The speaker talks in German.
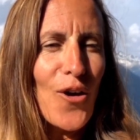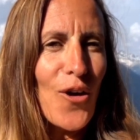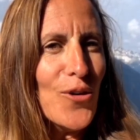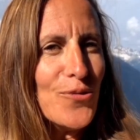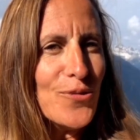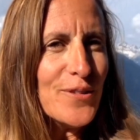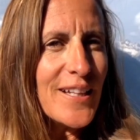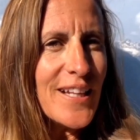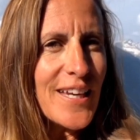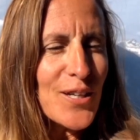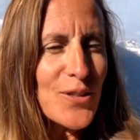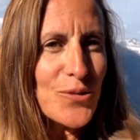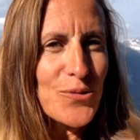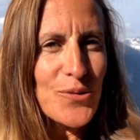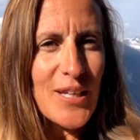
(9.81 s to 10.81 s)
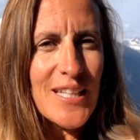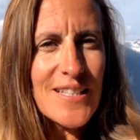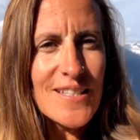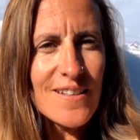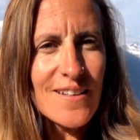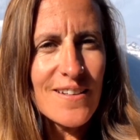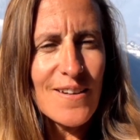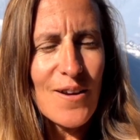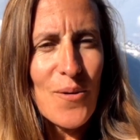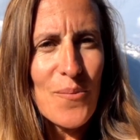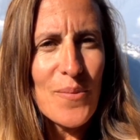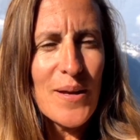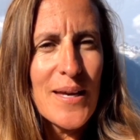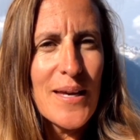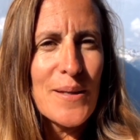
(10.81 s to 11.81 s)
öffentlich auf
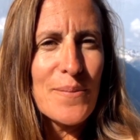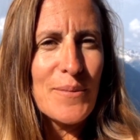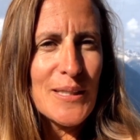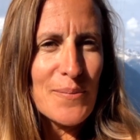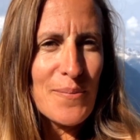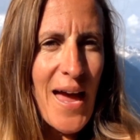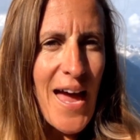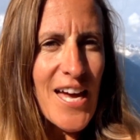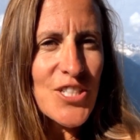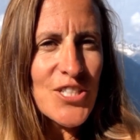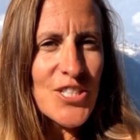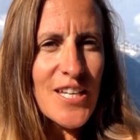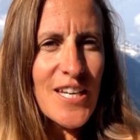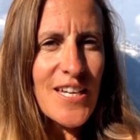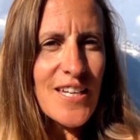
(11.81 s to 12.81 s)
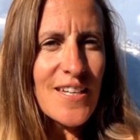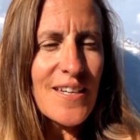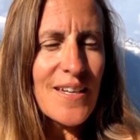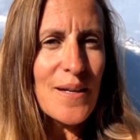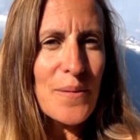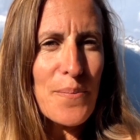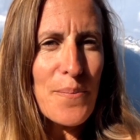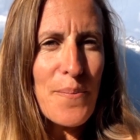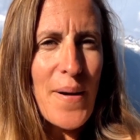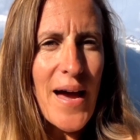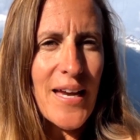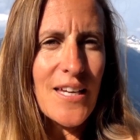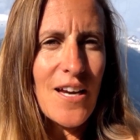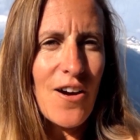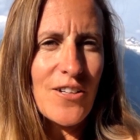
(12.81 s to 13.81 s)
Instagram mit dem Hashtag
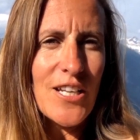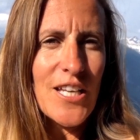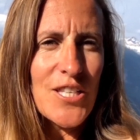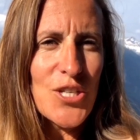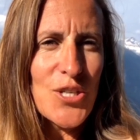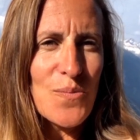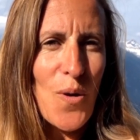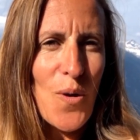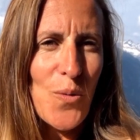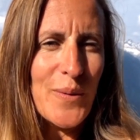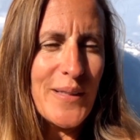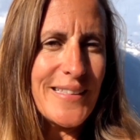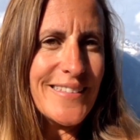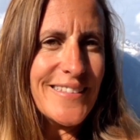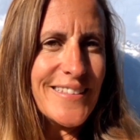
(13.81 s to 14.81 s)
MyAletschMoment.